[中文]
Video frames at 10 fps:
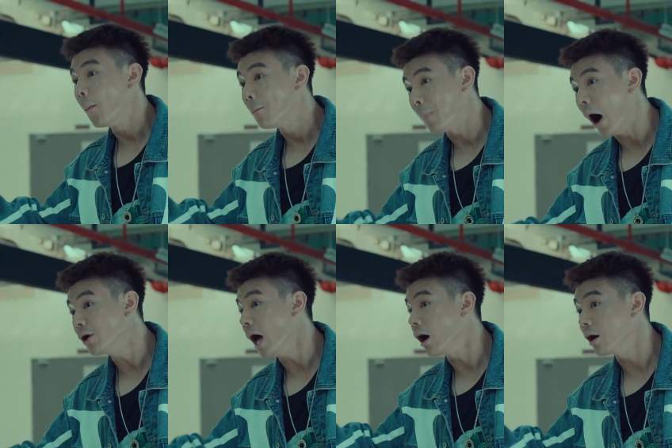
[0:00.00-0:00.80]
保
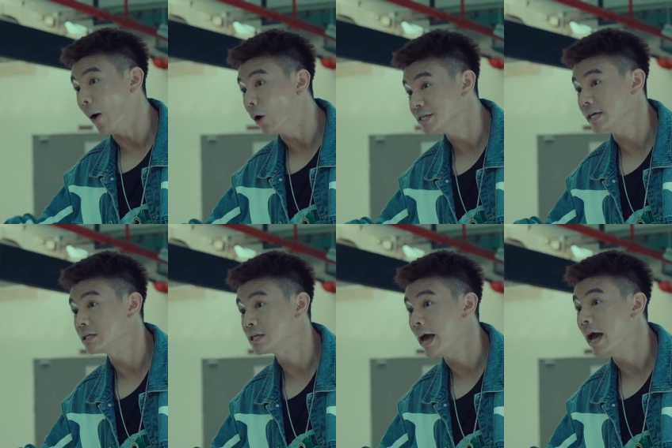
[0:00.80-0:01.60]
养和保险
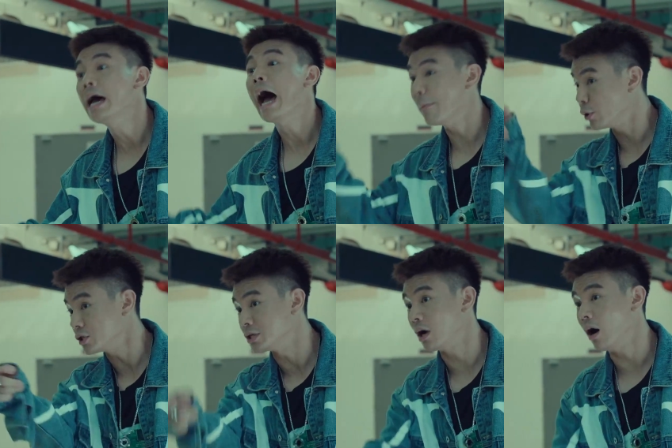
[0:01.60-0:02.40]
的钱还不
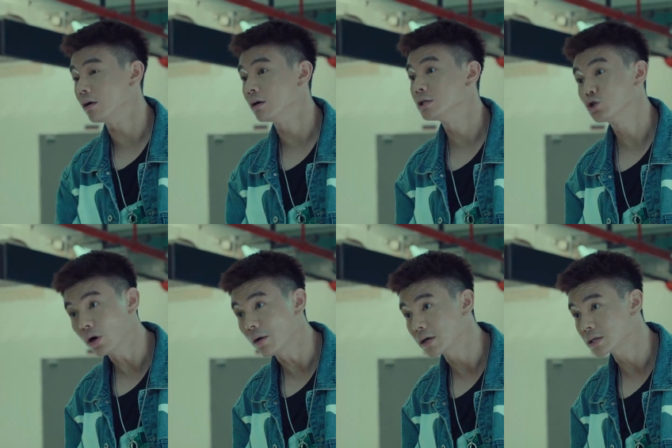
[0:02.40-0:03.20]
用你交，你说
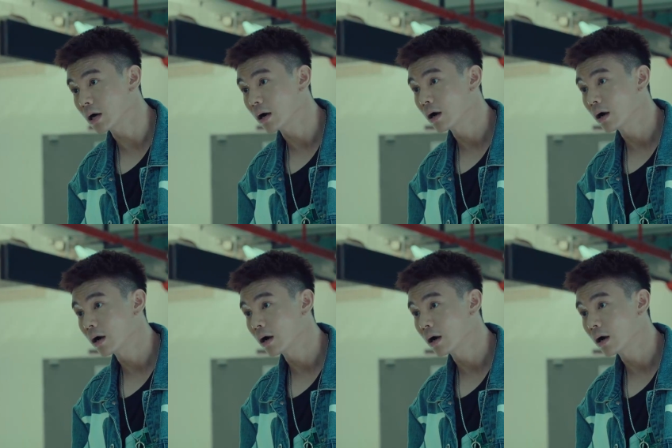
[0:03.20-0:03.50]
合不合适？